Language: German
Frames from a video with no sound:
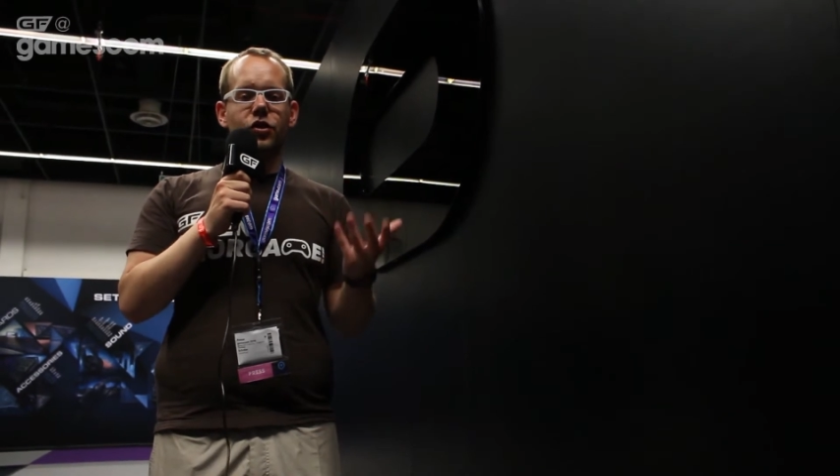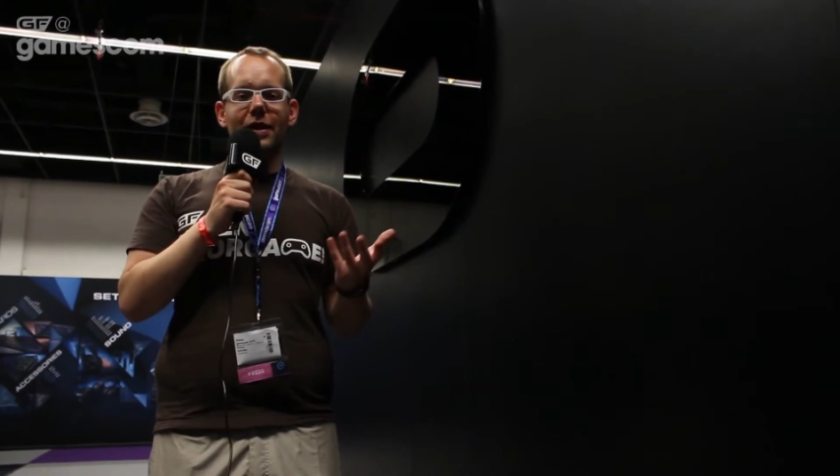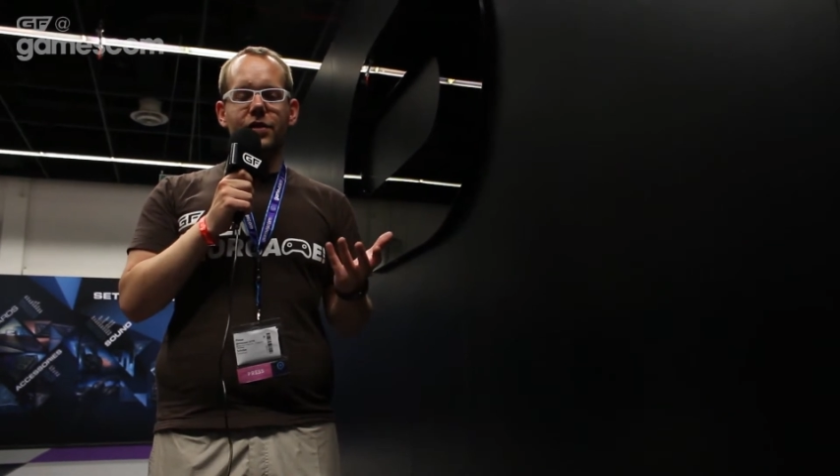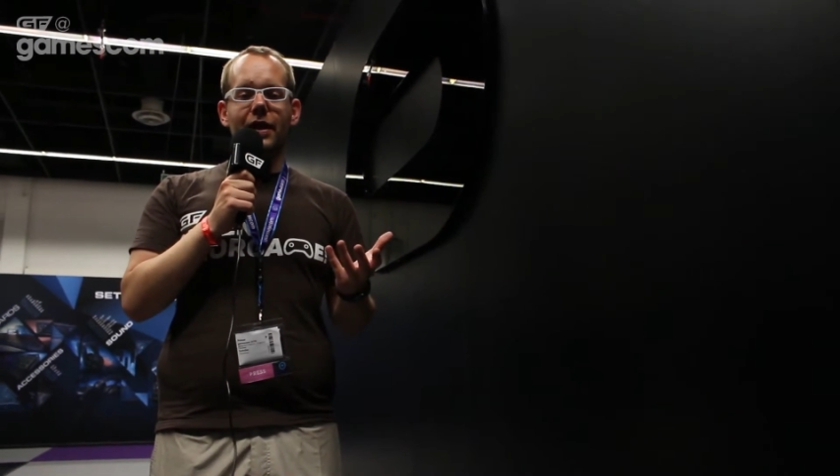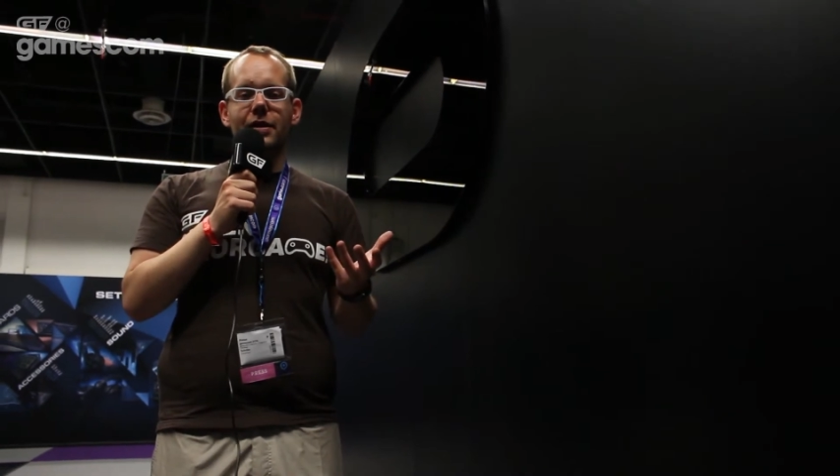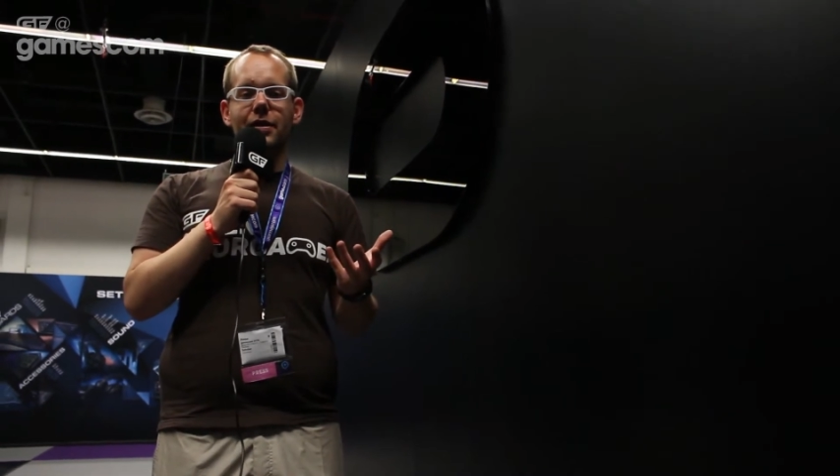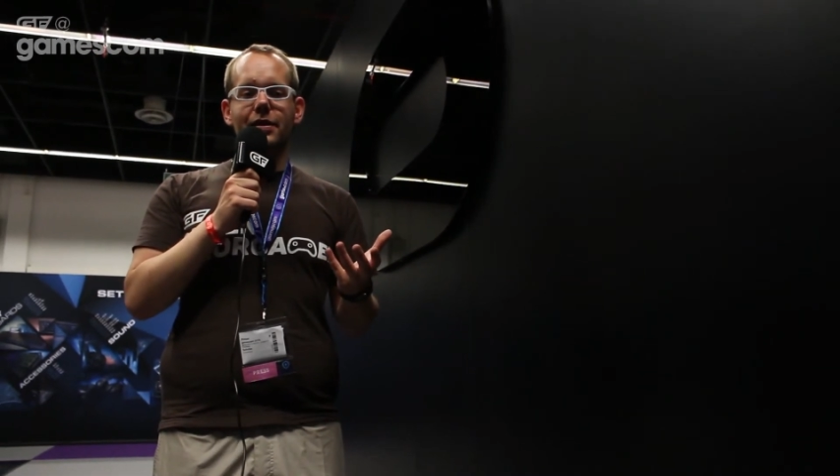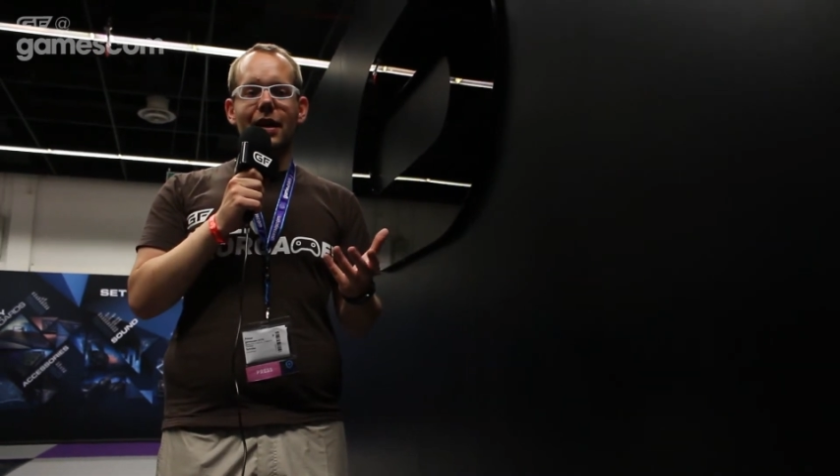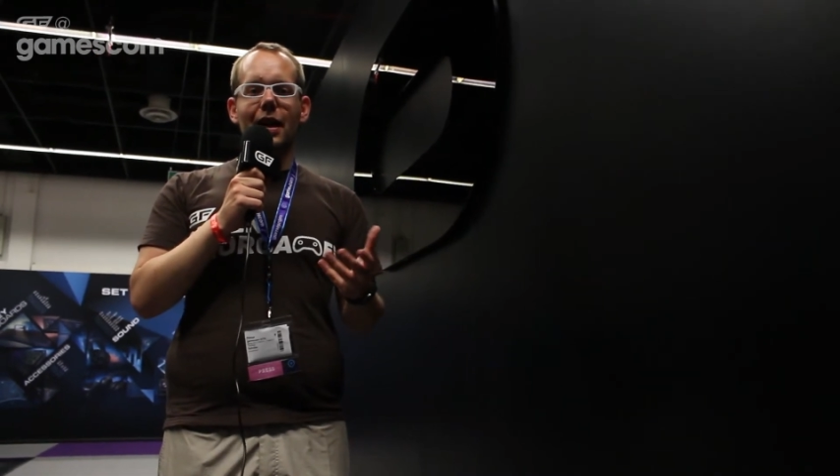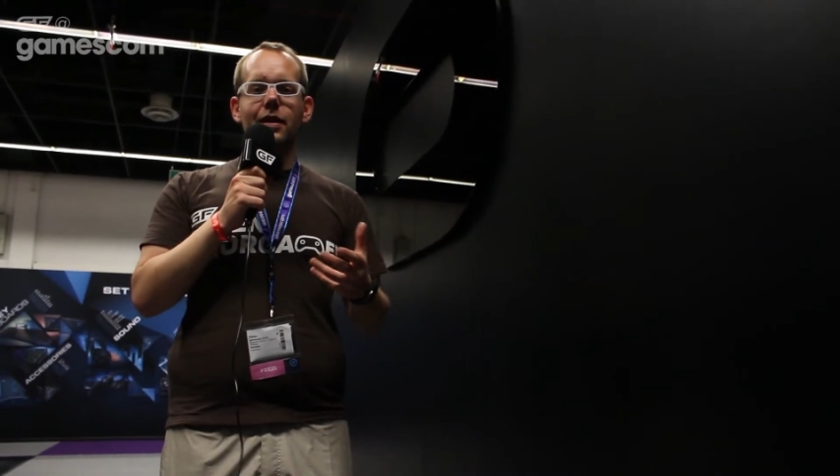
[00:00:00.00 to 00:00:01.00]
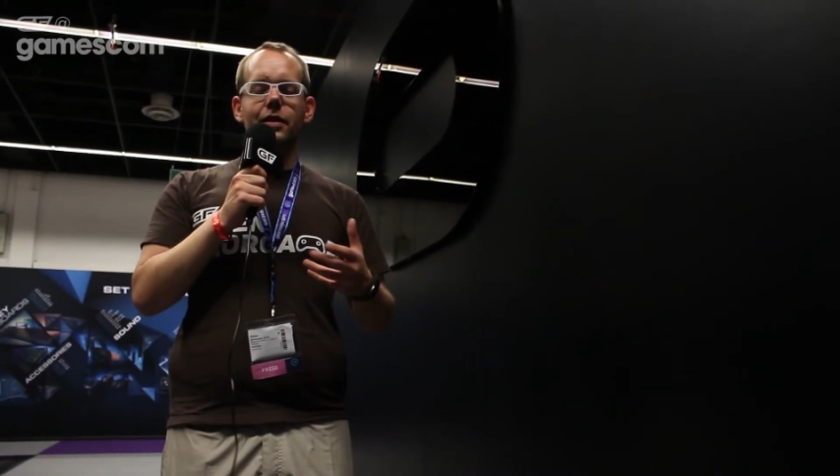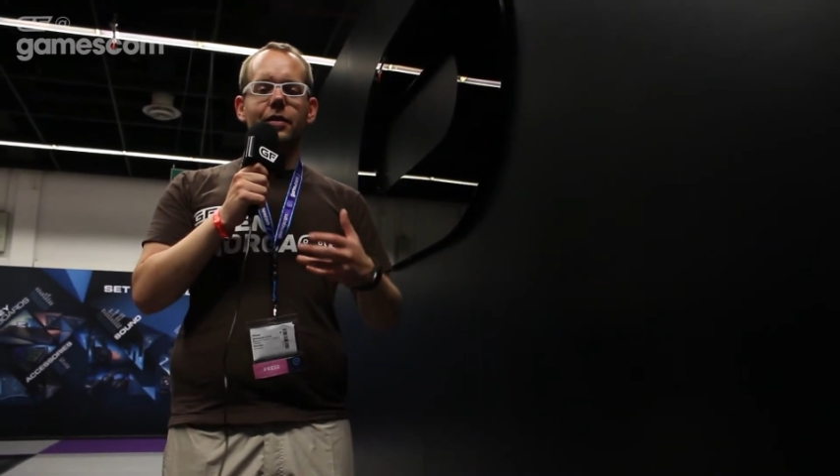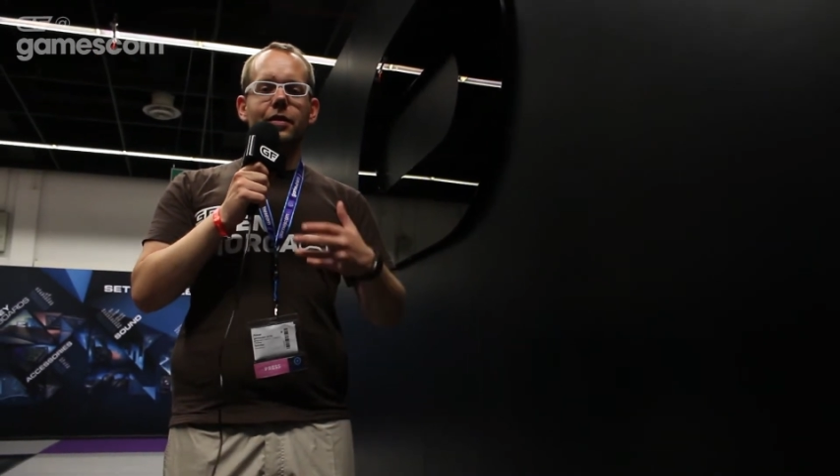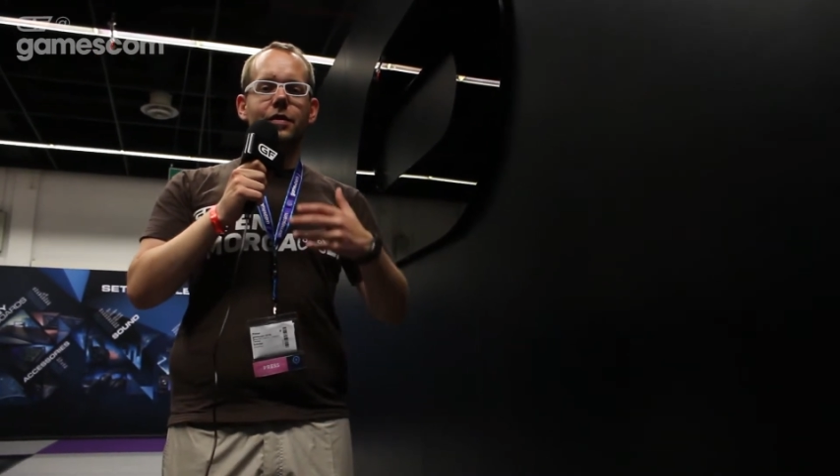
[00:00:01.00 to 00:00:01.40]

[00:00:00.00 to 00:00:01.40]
schwarz-weiß alles gehalten.